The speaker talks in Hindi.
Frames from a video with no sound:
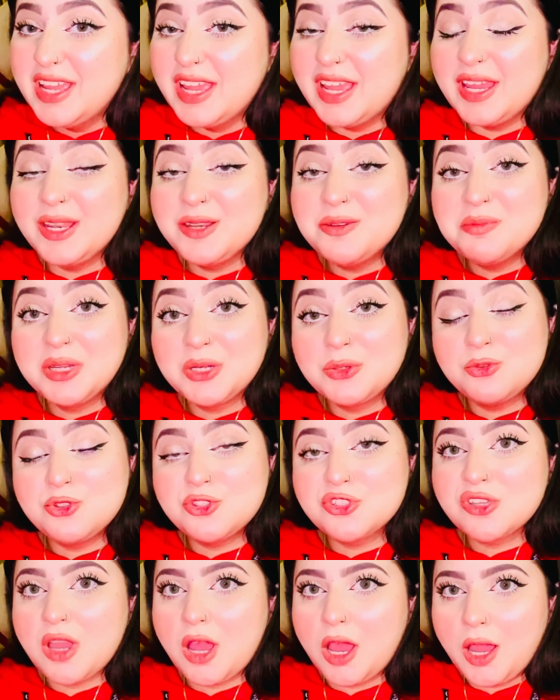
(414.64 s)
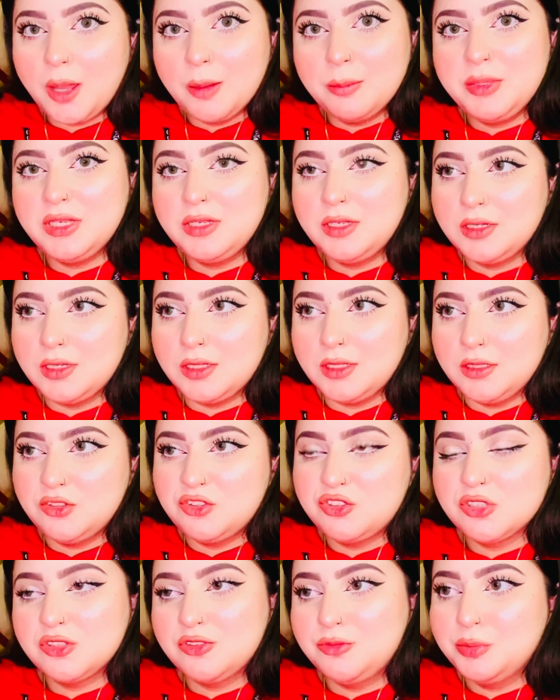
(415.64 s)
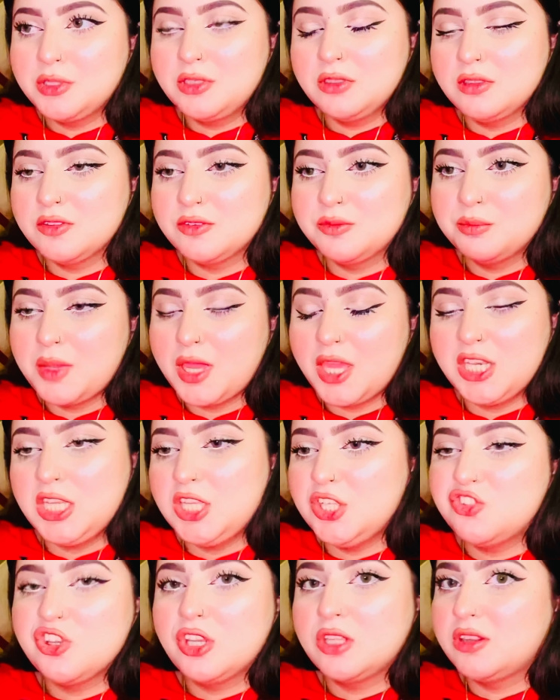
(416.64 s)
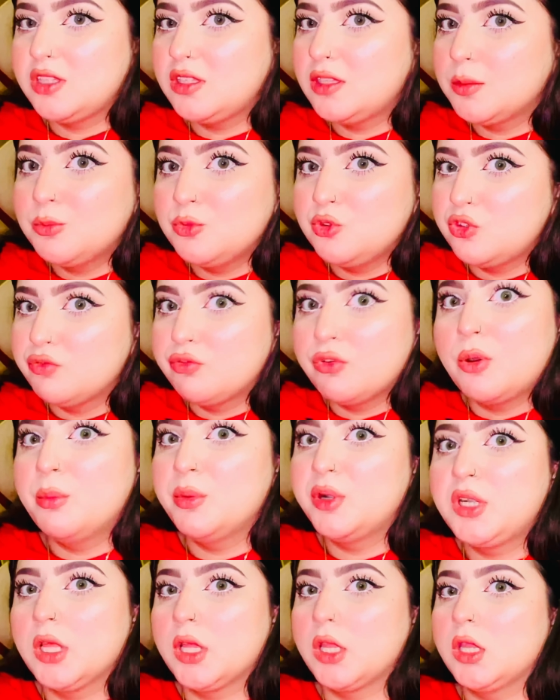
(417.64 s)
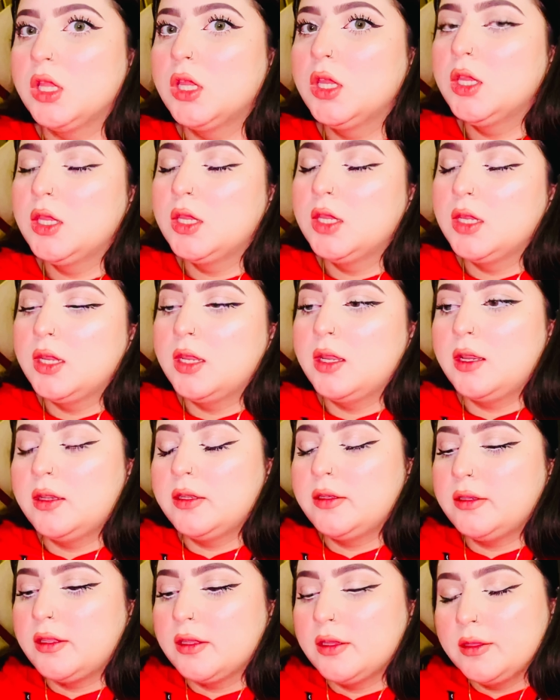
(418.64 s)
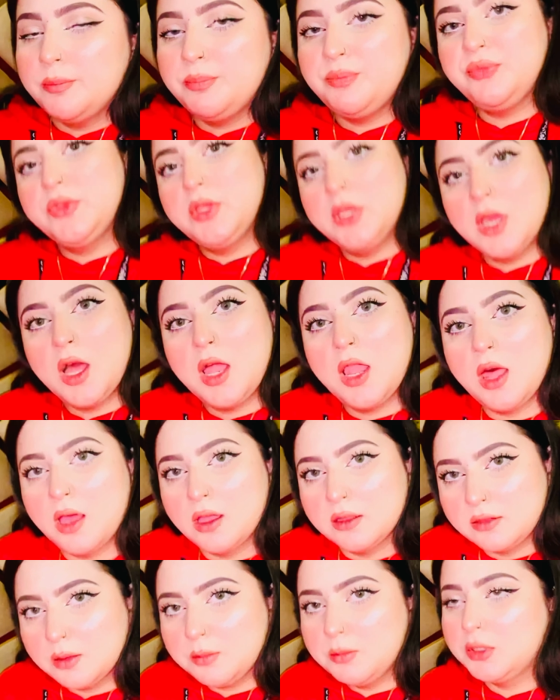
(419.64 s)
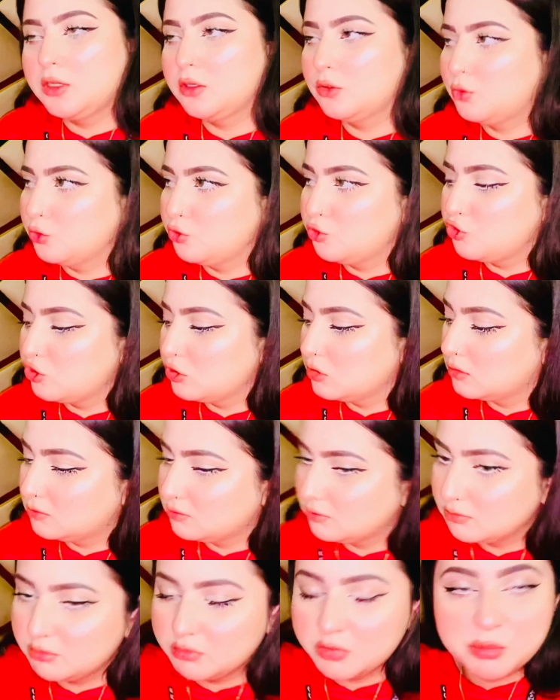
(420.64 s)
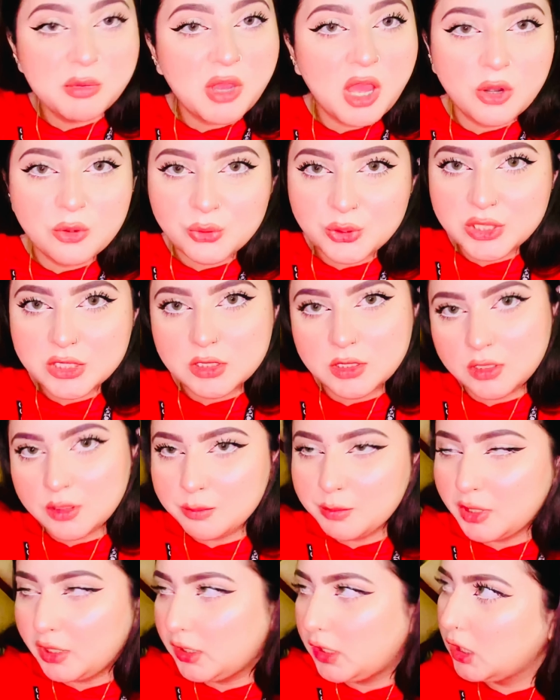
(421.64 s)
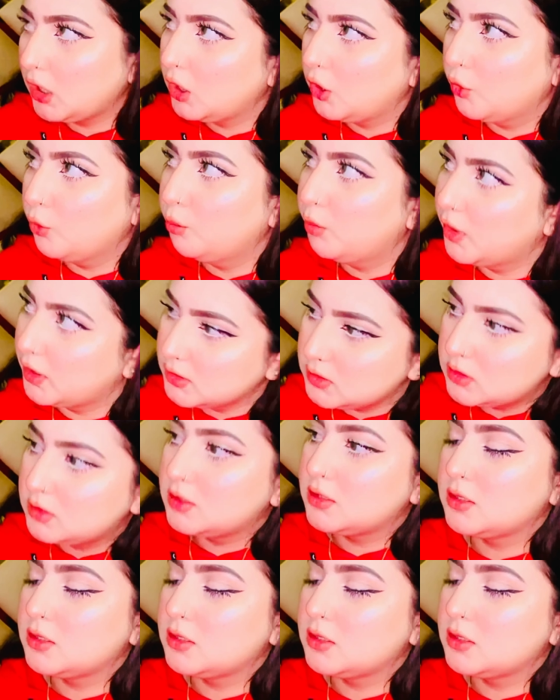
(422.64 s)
एंड मैं कुछ खा भी नहीं रही जस्ट बिकॉज मैं नहीं चाहती कि मुझे वॉमिट आए एंड ये हालात है मेरे कुछ बीमारों की तरह बैठे रहो बस